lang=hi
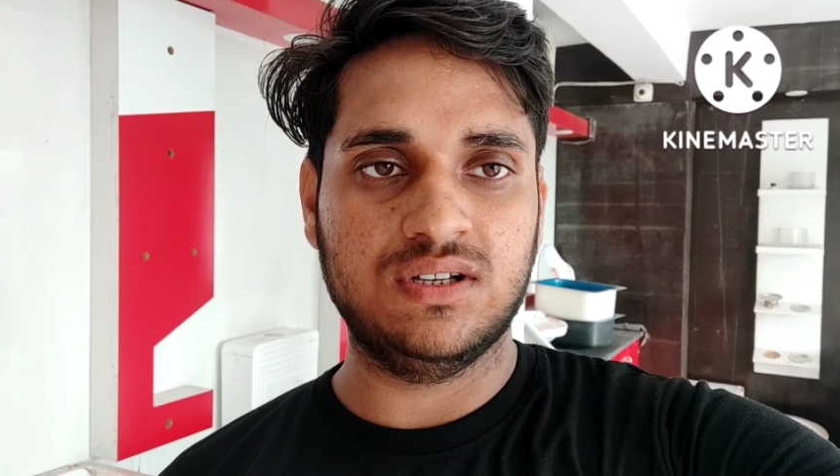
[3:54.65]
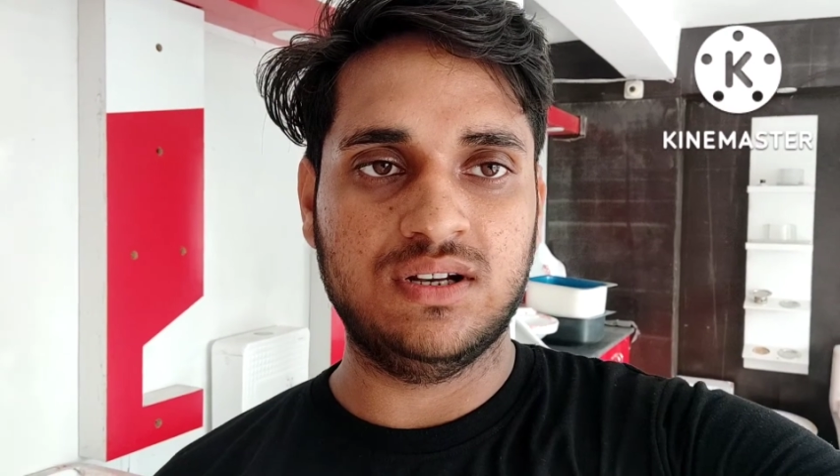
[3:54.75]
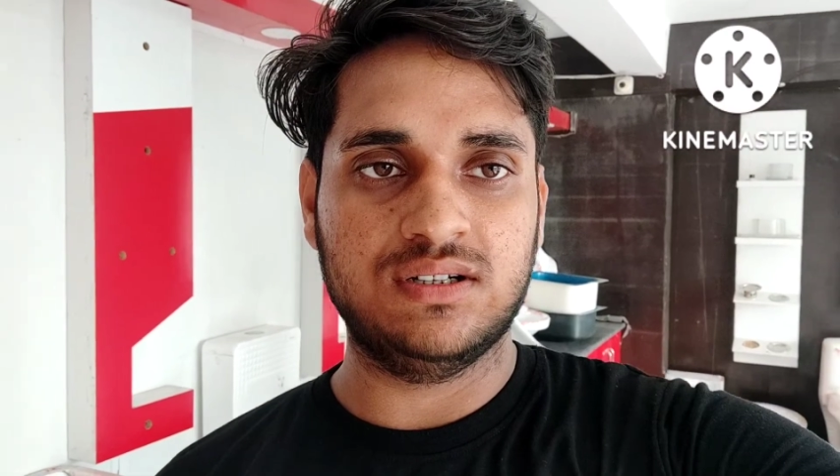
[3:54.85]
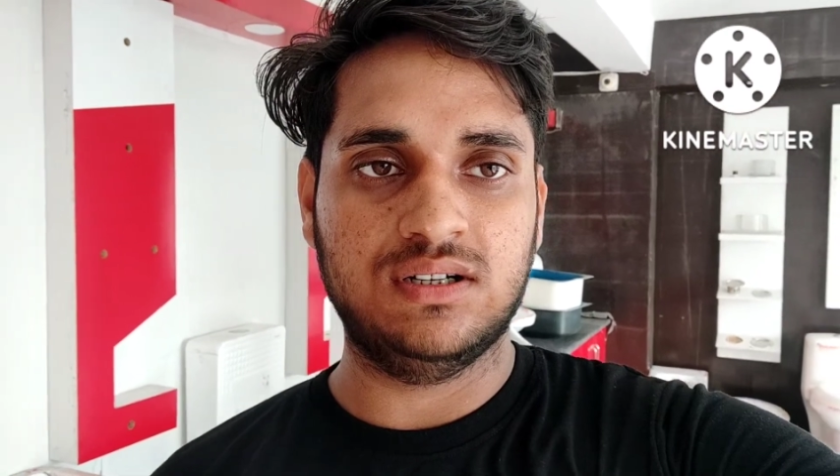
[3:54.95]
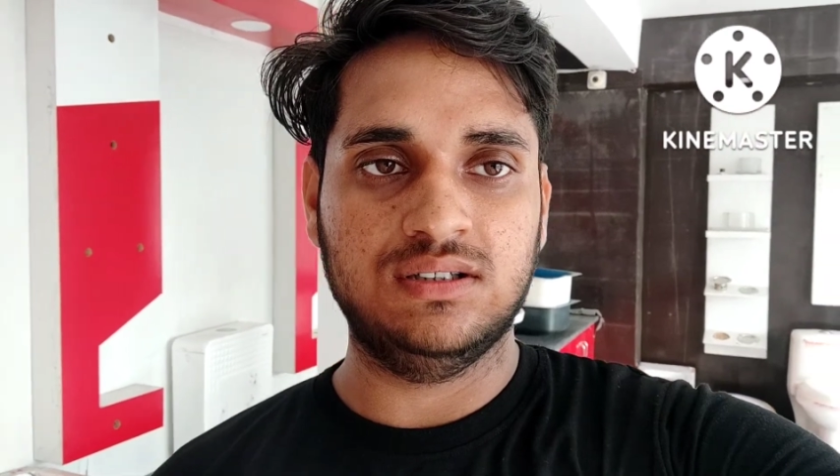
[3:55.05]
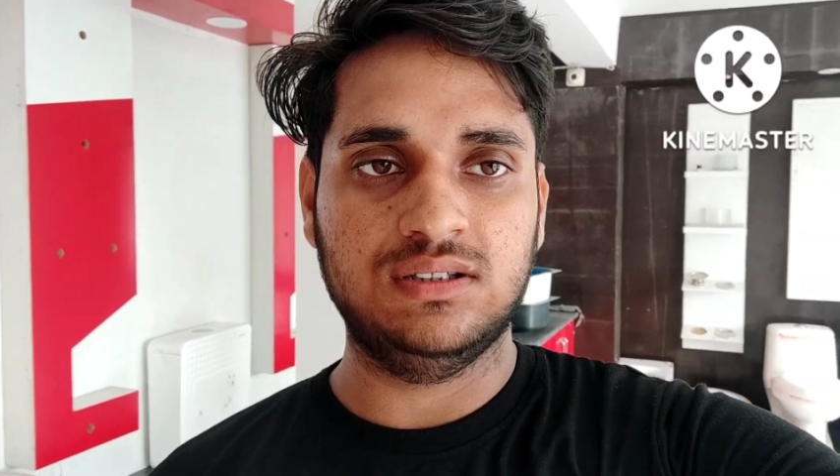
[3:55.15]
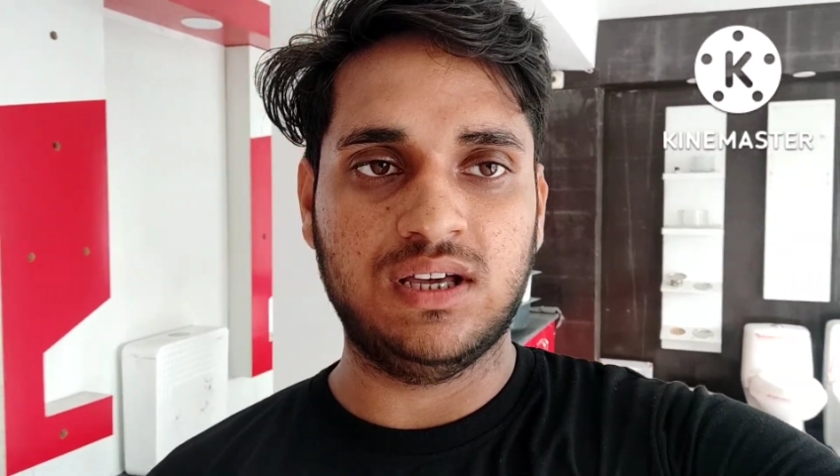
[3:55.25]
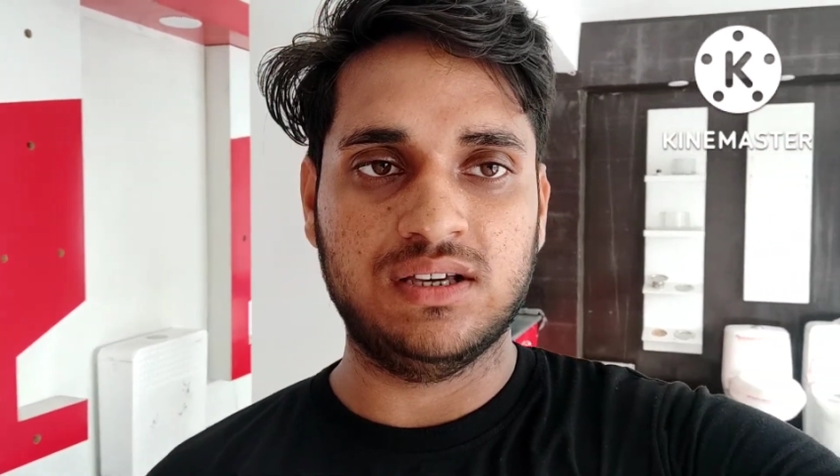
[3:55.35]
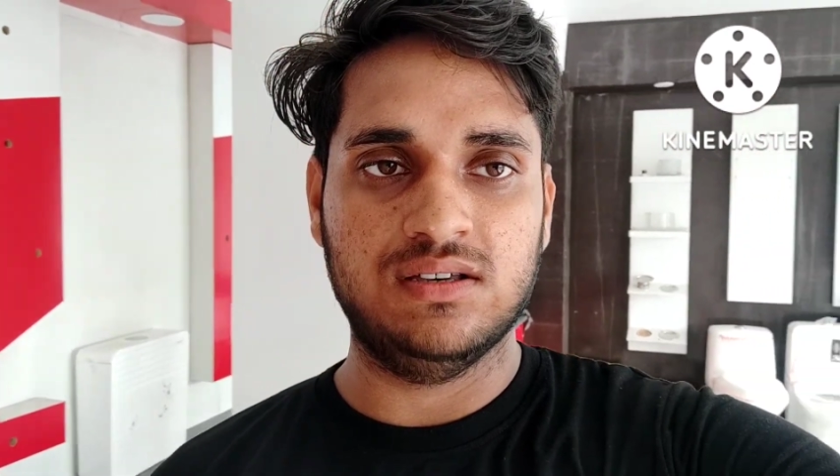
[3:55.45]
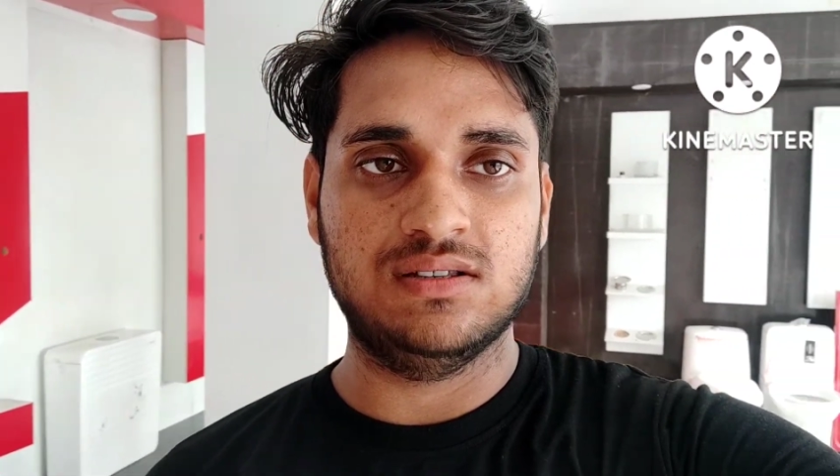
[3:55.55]
सिलेक्ट कर दें
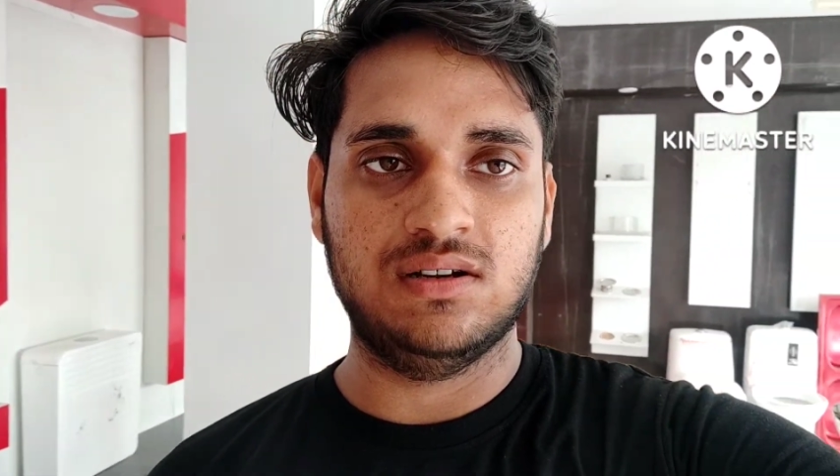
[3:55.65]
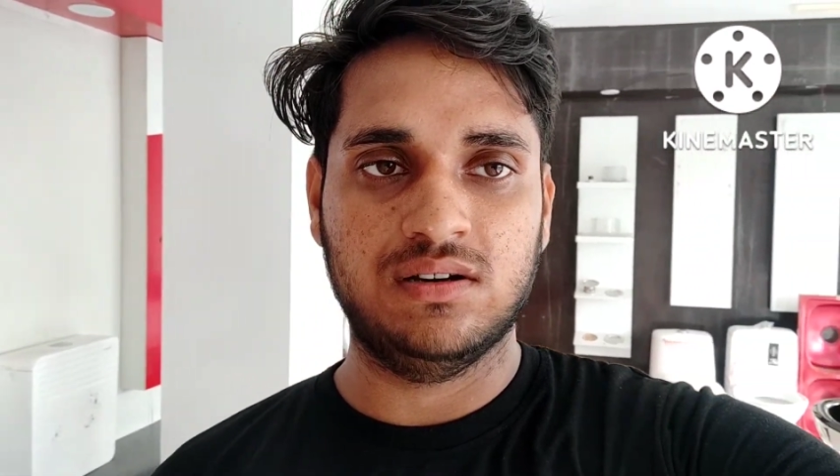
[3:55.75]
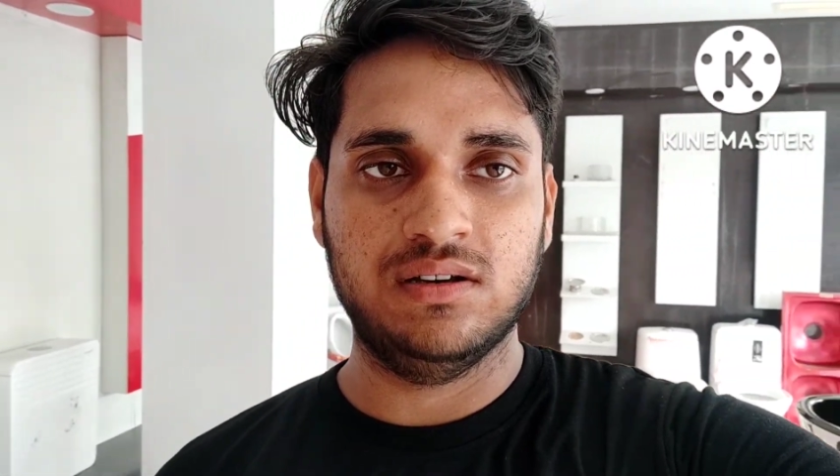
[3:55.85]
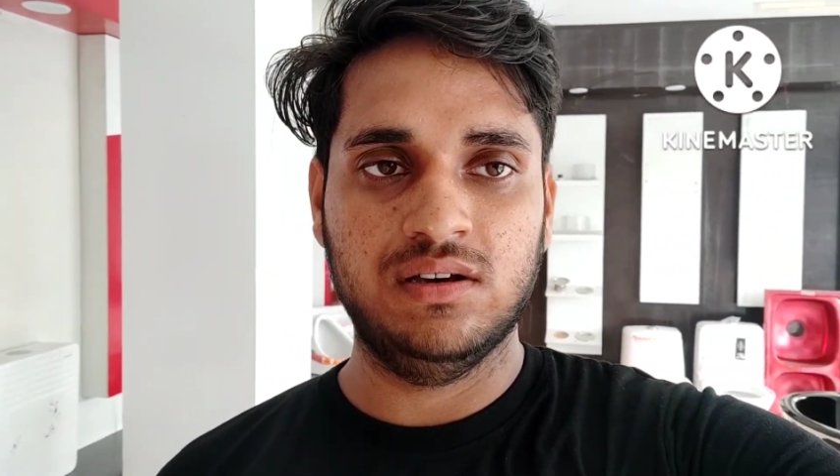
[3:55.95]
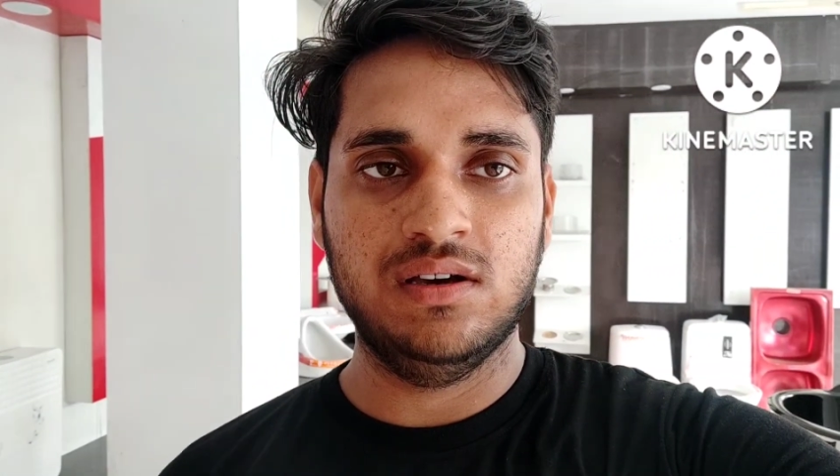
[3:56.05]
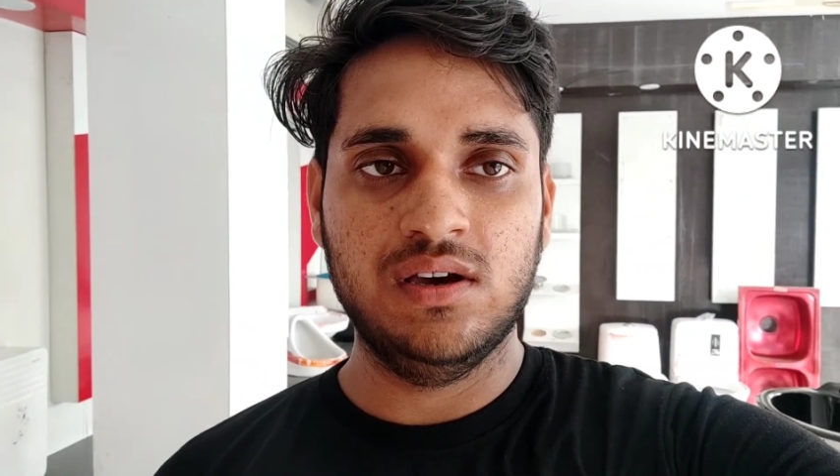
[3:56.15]
ताकि इस तरह के